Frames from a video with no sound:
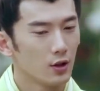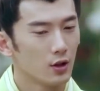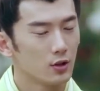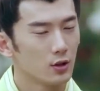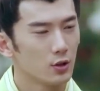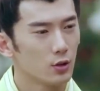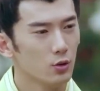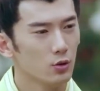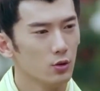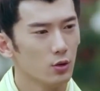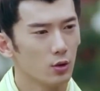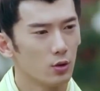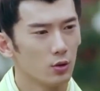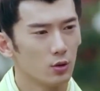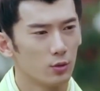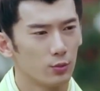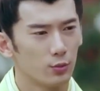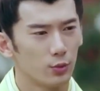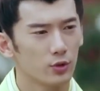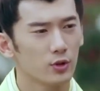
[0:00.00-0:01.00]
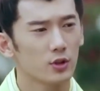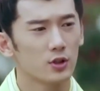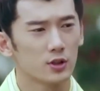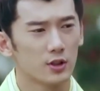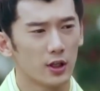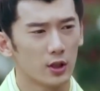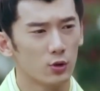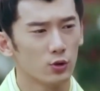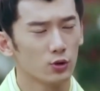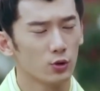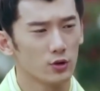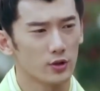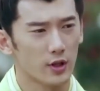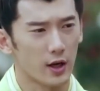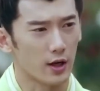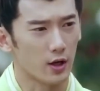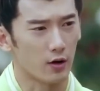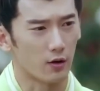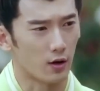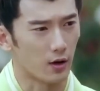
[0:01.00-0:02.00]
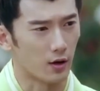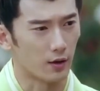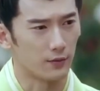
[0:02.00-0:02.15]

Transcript: 可这公公不是只在宫中才有